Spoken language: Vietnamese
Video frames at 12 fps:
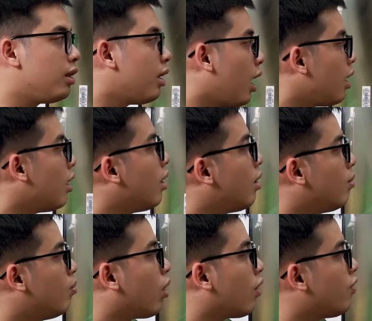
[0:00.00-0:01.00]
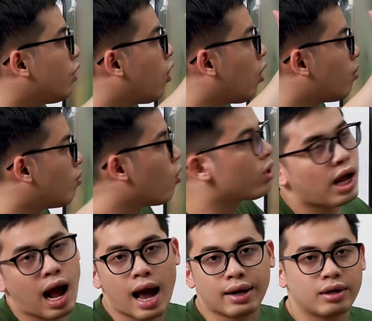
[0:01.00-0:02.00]
Thì đây, một cái video
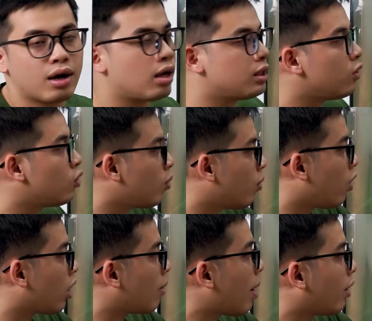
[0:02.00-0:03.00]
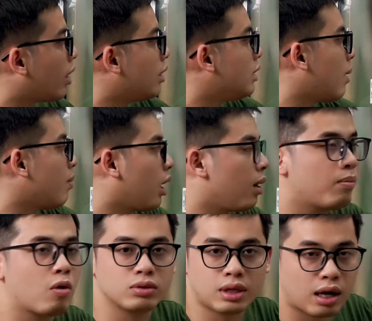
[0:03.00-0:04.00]
4K HDR trên YouTube rồi, các bạn có thể xem được cái
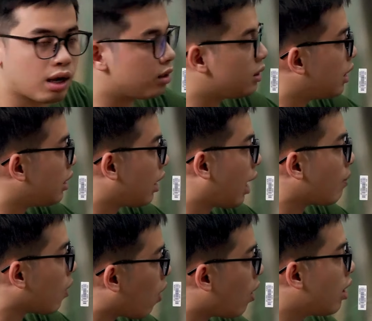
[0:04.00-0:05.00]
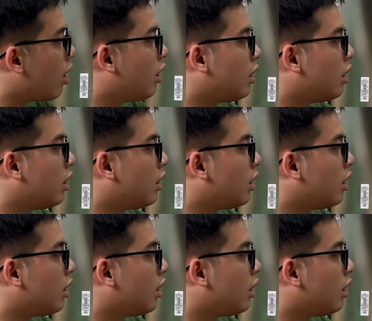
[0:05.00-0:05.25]
màu sắc ở trên em nó.